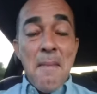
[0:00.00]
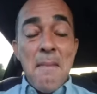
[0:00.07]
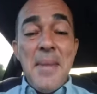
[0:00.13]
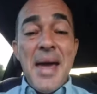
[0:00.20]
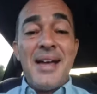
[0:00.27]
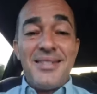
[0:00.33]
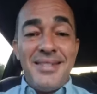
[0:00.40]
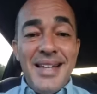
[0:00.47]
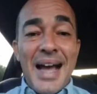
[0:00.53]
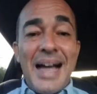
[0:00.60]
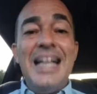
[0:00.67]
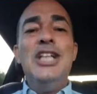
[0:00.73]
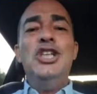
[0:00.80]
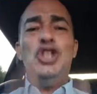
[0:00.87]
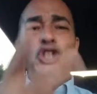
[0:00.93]
me hacían
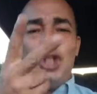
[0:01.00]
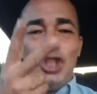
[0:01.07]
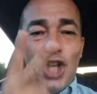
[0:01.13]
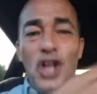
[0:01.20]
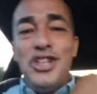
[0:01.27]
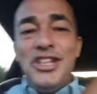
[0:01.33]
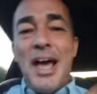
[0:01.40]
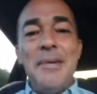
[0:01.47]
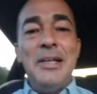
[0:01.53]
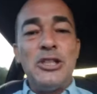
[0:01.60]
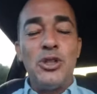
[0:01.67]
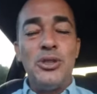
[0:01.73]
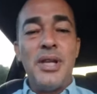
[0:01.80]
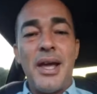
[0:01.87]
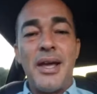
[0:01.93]
dos
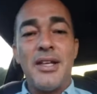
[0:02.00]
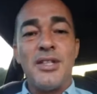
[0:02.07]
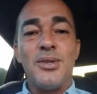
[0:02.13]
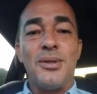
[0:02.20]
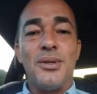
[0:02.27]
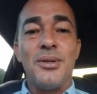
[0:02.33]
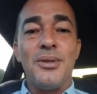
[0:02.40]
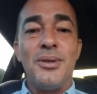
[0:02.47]
débitos de eso.